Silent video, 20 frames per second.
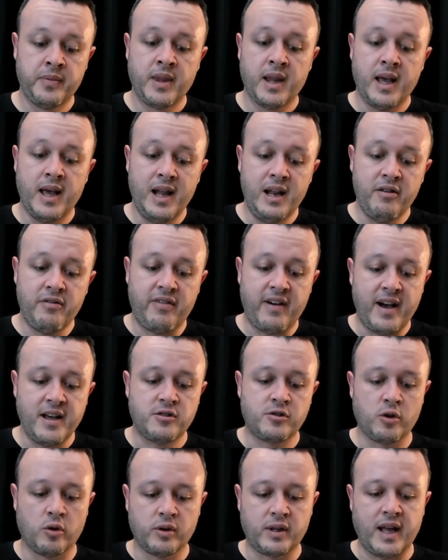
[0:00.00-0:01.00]
Ele vai
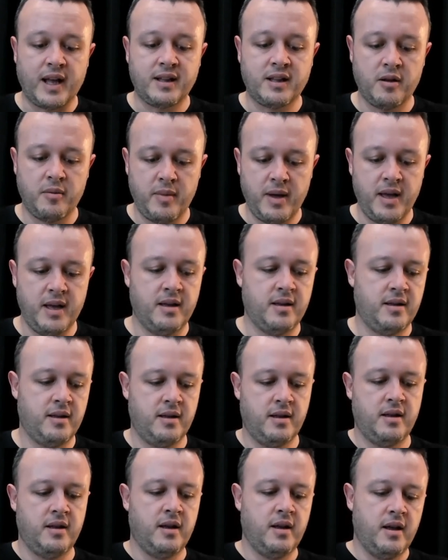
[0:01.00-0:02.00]
soltar também.
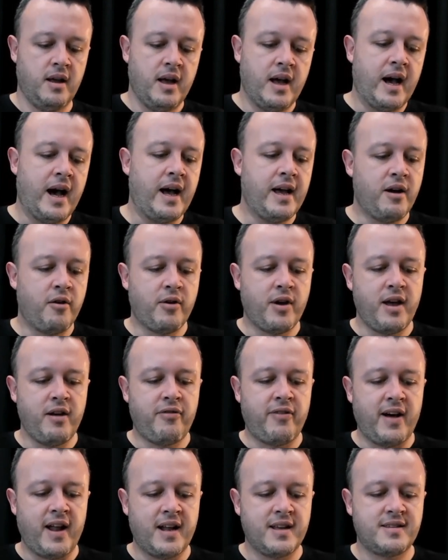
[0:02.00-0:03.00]
Aí alguém
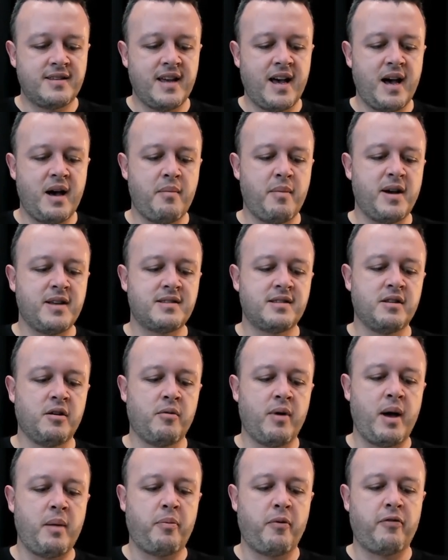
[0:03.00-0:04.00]
fala assim: ah, mas não
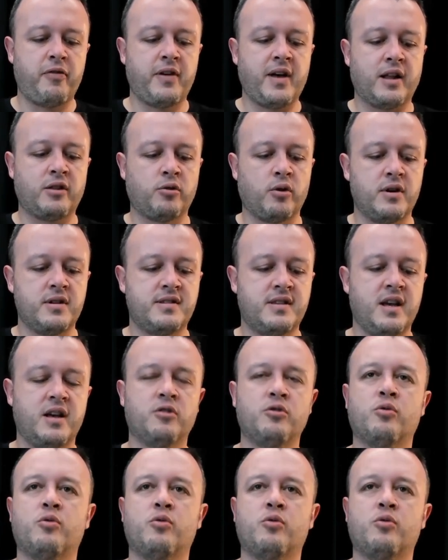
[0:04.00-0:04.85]
é para ficar torcendo o